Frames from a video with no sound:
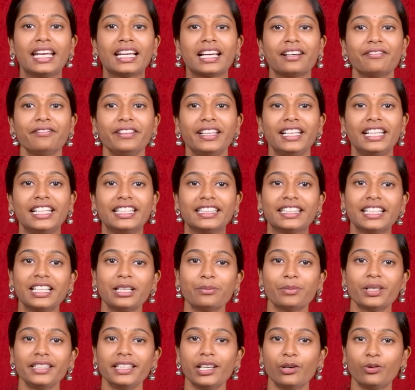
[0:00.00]
ఇక
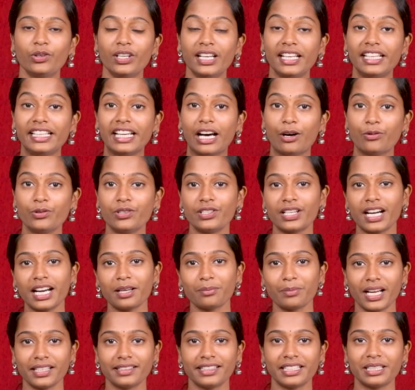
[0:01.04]
వీళ్ళిద్దరి మధ్య ఉన్న లవ్
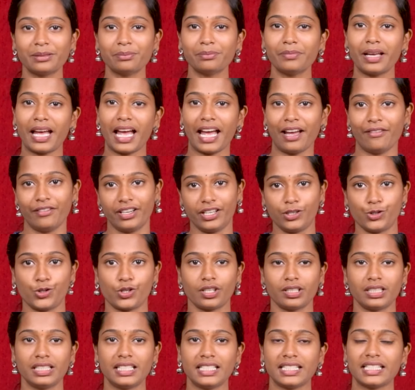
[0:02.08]
ట్రాక్ మాత్రం
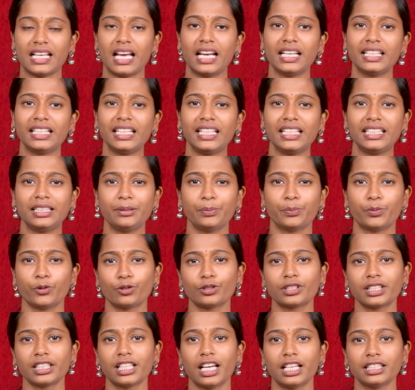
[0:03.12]
యావరేజ్ నిజానికి ఇది
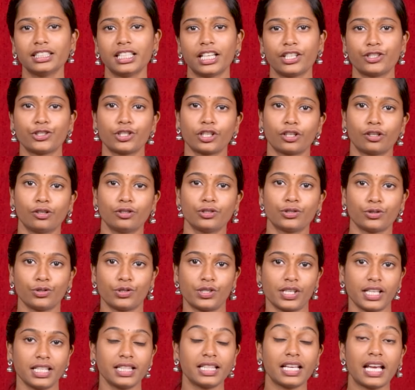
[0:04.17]
పూర్తిగా దర్శకులు
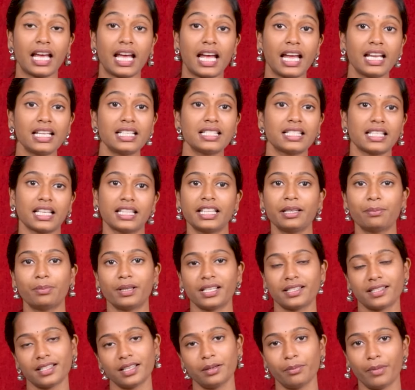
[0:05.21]
సుచేత్ అండ్
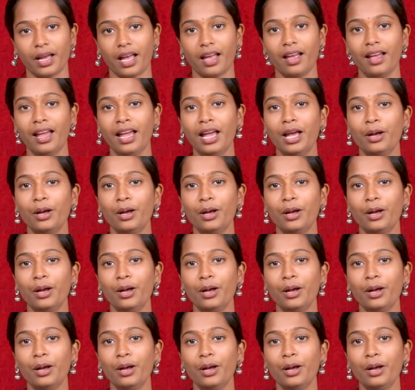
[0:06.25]
సందీప్ల సినిమా